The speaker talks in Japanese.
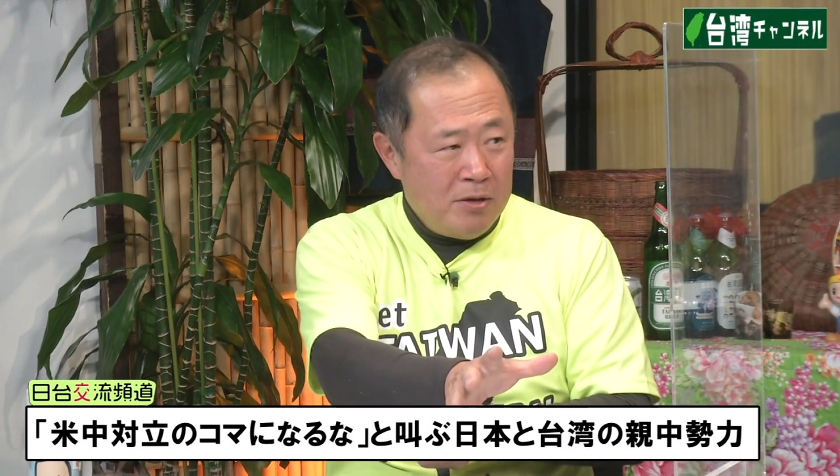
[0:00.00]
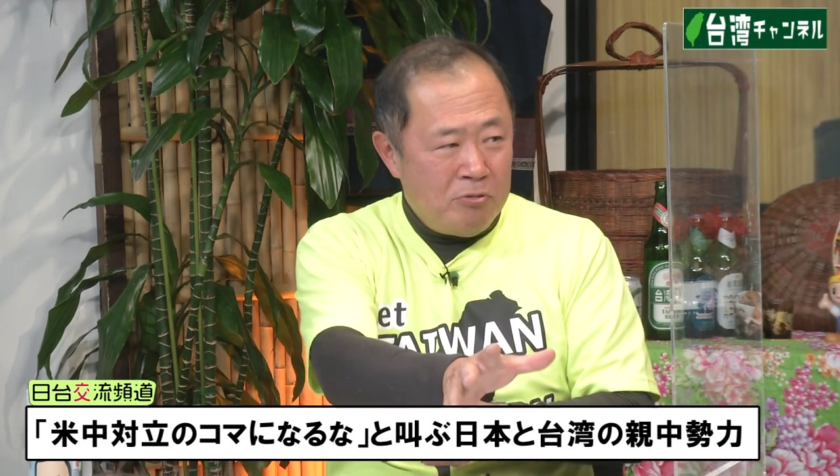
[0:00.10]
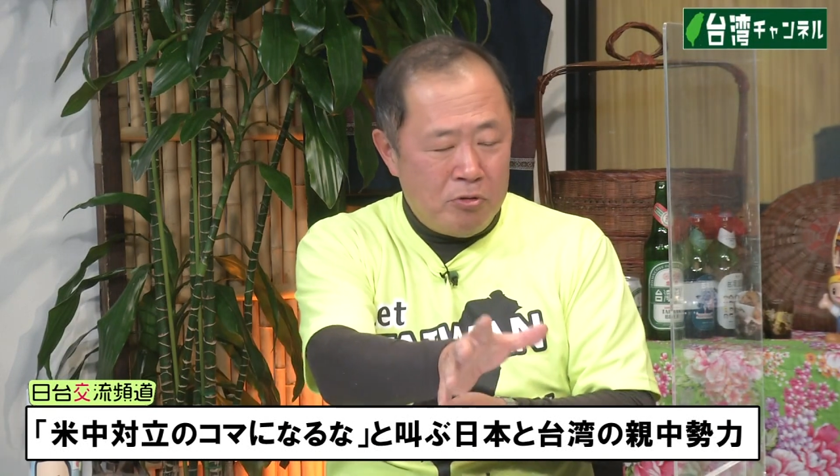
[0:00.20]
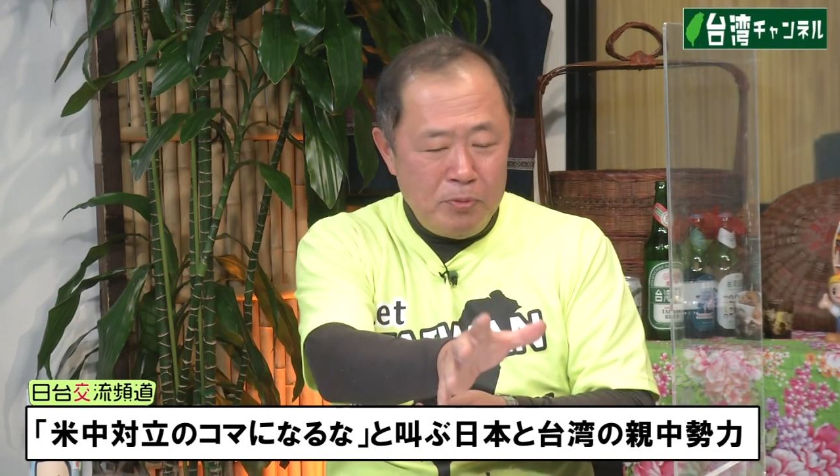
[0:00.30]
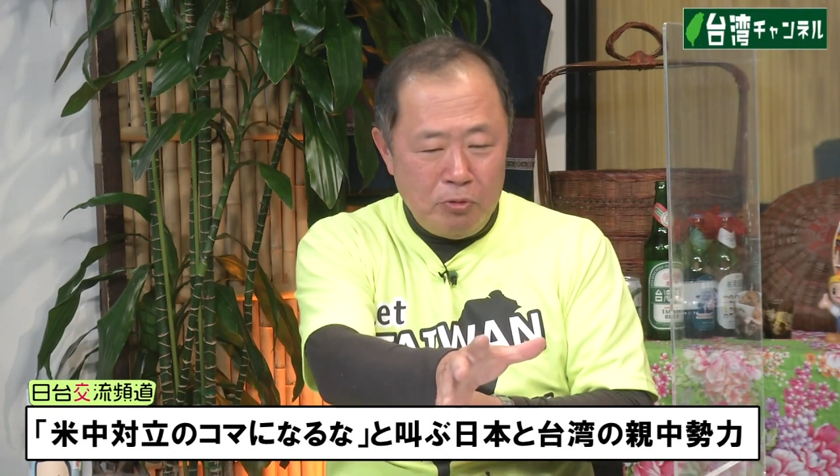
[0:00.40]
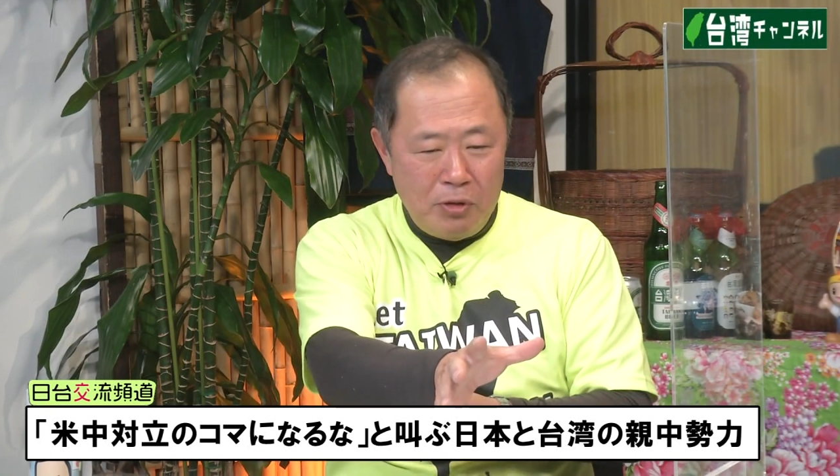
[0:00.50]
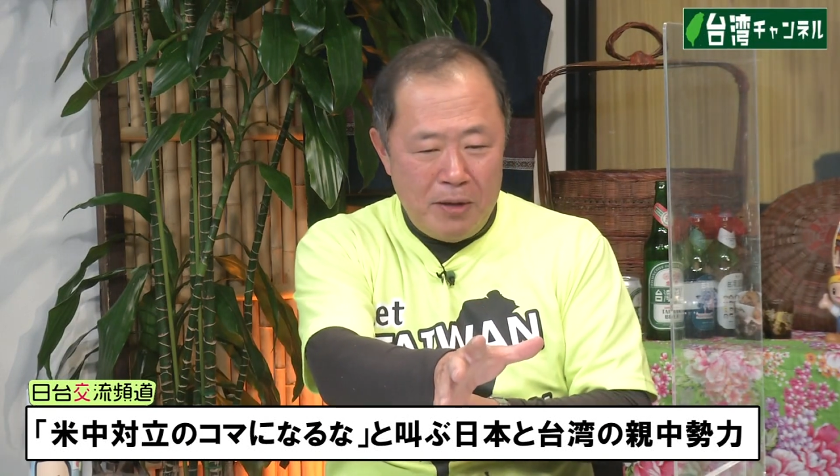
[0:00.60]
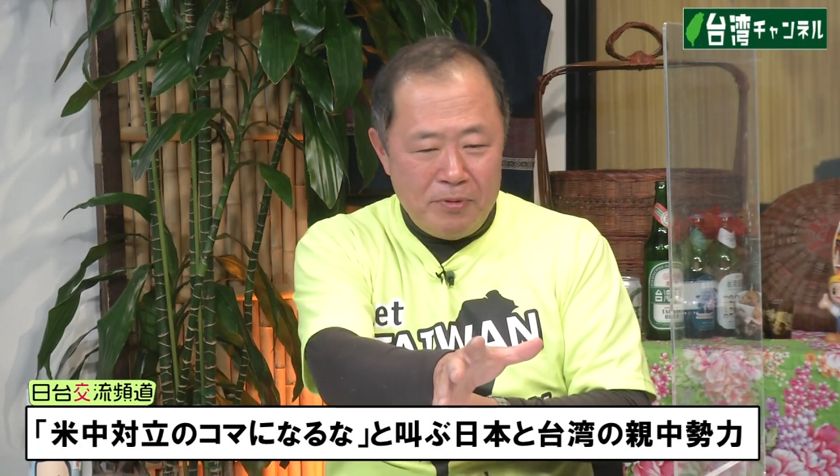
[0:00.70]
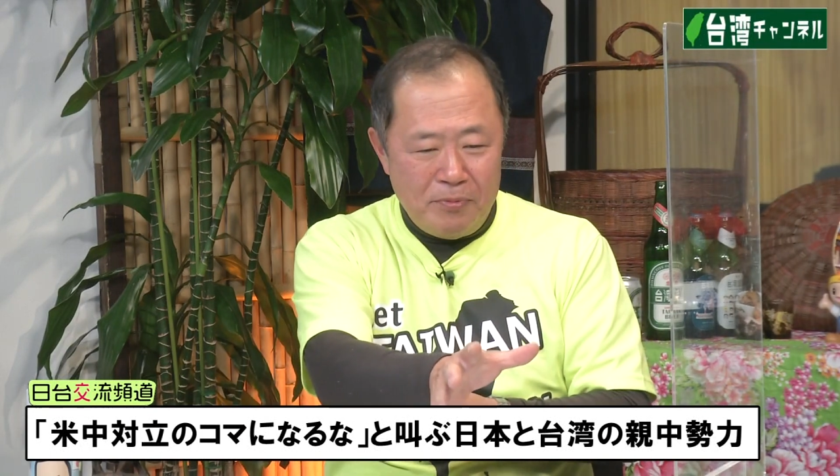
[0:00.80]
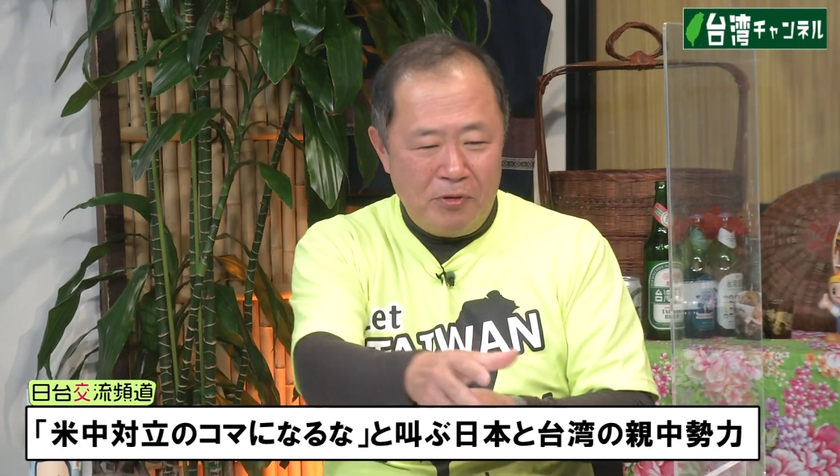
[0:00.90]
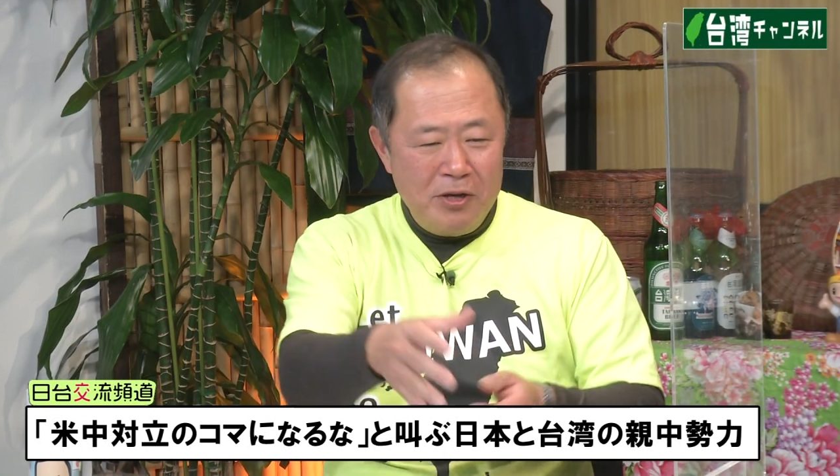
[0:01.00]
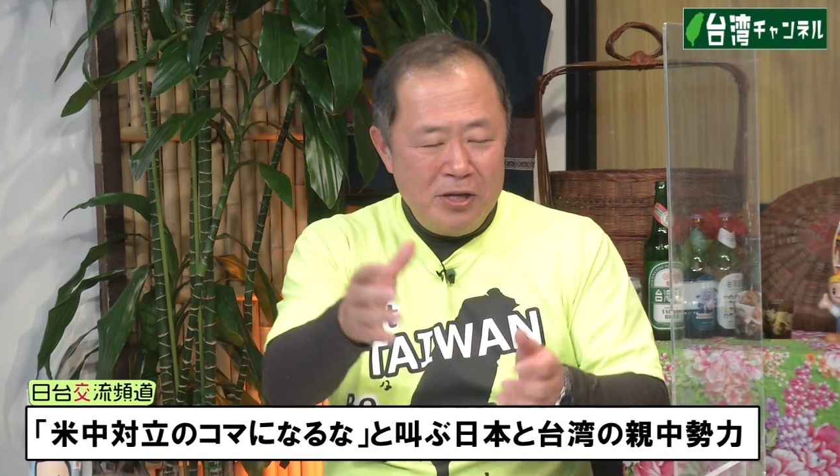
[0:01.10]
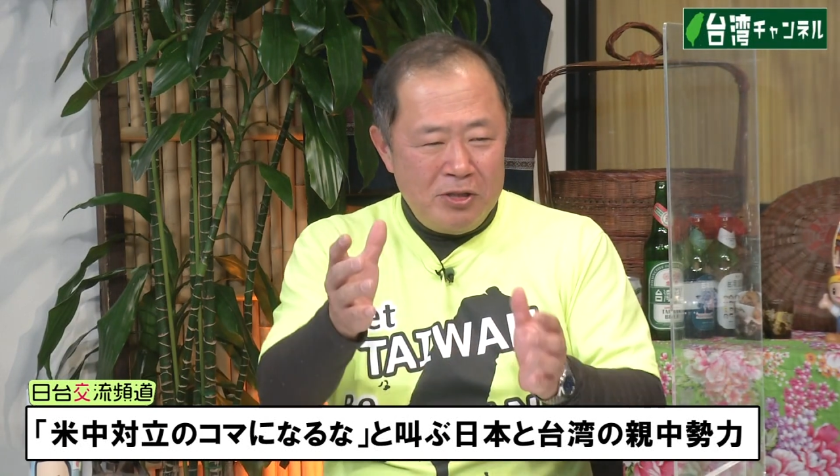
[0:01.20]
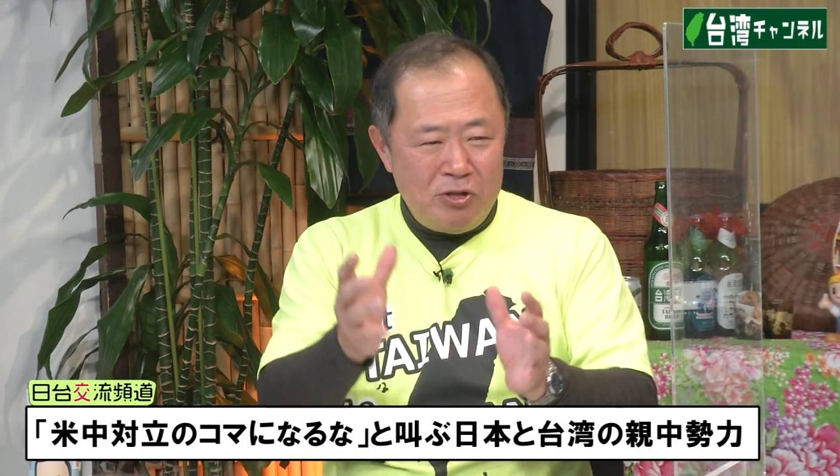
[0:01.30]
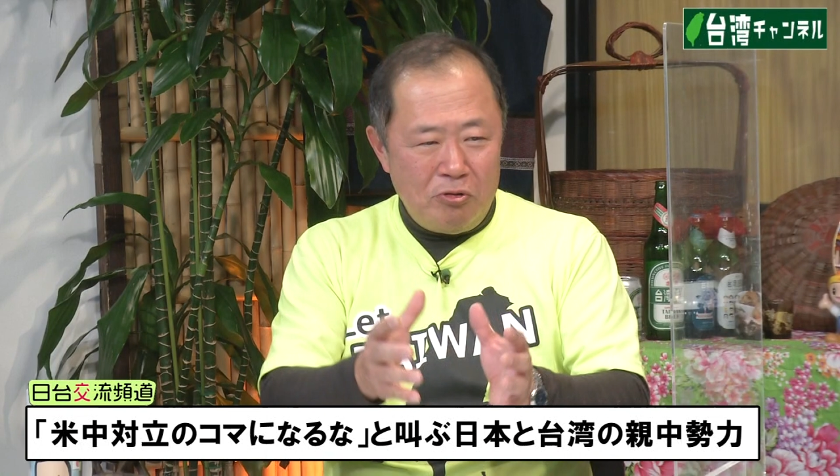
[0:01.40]
国民党内部にも
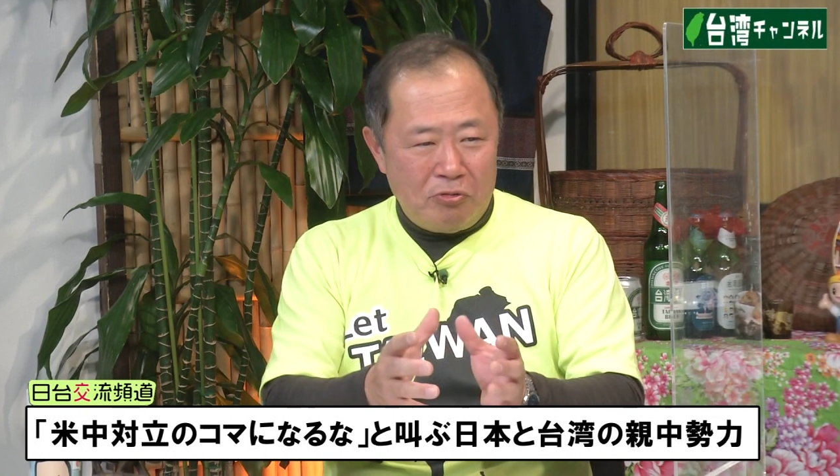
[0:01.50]
中